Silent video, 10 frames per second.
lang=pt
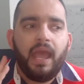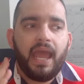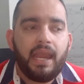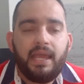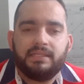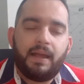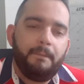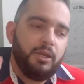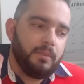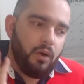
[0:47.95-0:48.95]
Enéas,
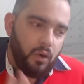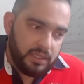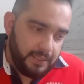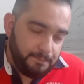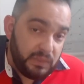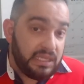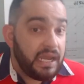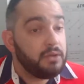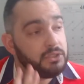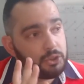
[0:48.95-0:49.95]
abri uma ordem,
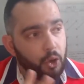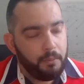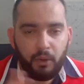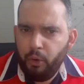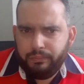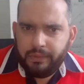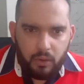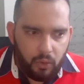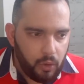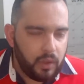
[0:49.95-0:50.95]
tirei o stop, ou
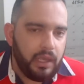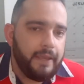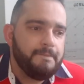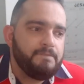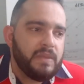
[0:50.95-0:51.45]
não coloquei,